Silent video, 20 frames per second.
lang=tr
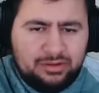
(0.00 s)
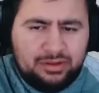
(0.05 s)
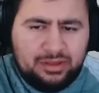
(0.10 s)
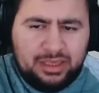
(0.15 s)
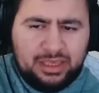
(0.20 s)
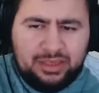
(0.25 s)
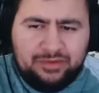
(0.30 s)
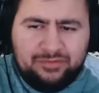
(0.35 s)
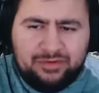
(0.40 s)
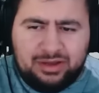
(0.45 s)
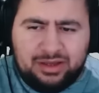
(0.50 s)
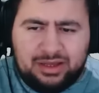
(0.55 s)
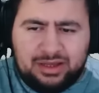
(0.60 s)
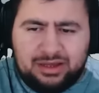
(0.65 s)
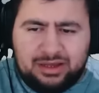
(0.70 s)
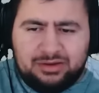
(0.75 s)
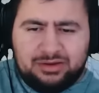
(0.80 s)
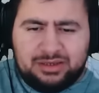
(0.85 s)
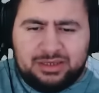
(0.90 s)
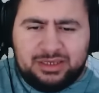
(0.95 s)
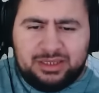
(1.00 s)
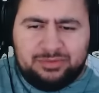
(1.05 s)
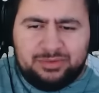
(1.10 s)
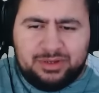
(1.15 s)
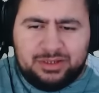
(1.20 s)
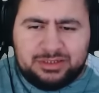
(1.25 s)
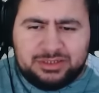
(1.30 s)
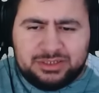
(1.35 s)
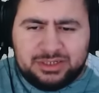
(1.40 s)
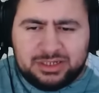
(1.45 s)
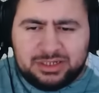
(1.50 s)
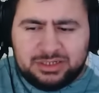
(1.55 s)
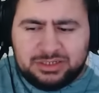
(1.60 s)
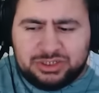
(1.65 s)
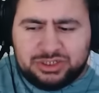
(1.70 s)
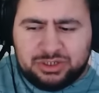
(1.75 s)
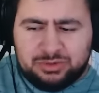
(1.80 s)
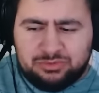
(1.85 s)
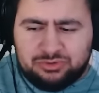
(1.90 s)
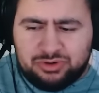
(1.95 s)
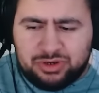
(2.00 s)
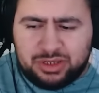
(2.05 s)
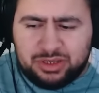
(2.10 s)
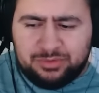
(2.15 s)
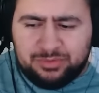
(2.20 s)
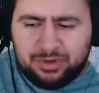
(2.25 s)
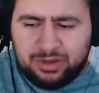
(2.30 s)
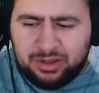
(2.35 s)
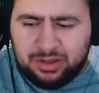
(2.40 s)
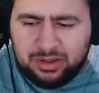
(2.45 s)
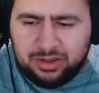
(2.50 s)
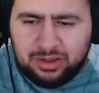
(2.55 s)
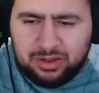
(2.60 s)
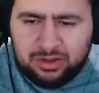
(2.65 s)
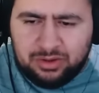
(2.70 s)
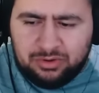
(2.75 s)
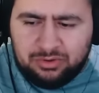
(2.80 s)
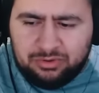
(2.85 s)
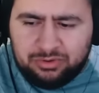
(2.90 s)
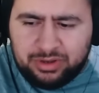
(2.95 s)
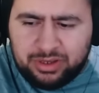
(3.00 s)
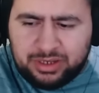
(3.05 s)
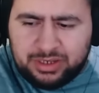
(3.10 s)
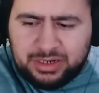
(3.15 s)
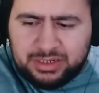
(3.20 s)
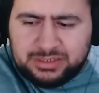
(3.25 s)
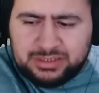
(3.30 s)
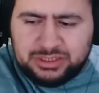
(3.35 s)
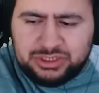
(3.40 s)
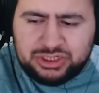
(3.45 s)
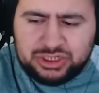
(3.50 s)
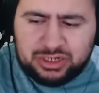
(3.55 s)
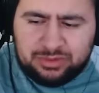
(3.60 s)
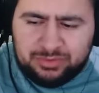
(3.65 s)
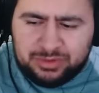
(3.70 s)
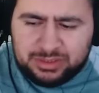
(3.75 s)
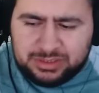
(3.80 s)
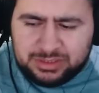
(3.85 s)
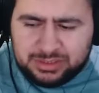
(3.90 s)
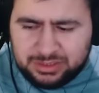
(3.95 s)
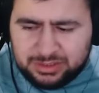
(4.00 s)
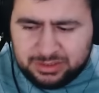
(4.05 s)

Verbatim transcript: Eyvah. Girme. Sakın çamura girme. Oraya girersen çıkamayız.